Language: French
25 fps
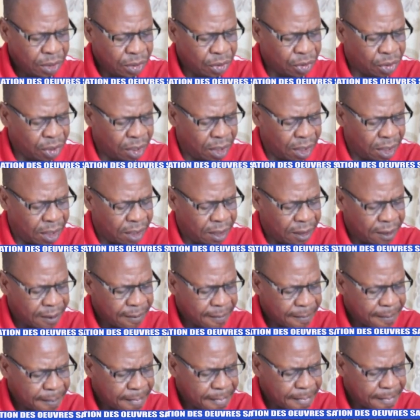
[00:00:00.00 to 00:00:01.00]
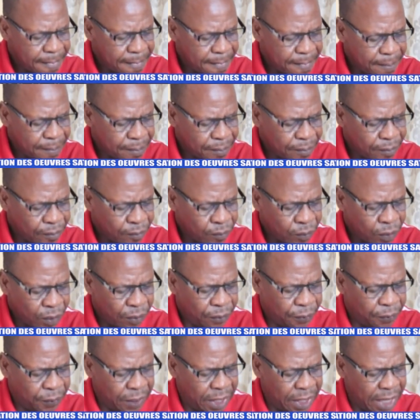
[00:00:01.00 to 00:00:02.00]
Jean
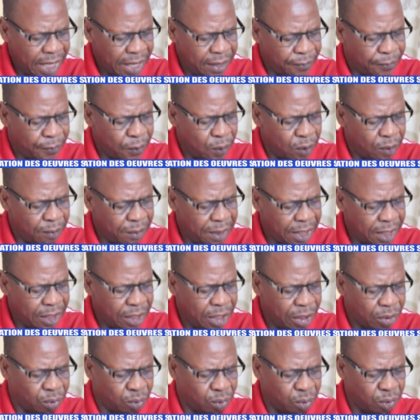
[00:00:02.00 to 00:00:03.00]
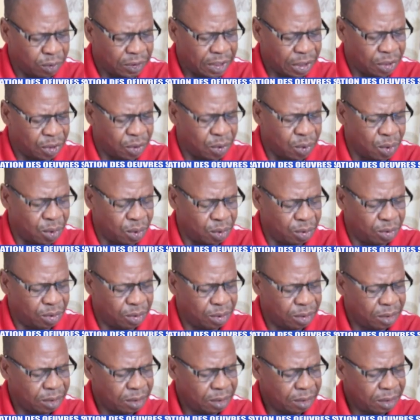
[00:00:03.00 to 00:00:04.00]
fut informé de toutes ces
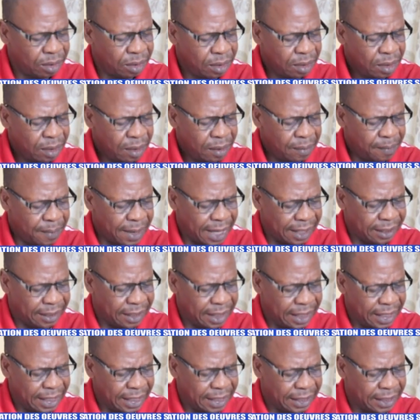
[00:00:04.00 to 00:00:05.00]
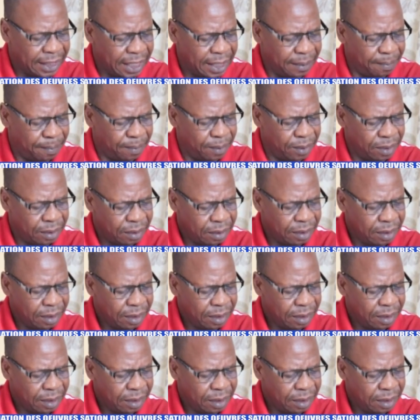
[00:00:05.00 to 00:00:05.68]
choses par ses disciples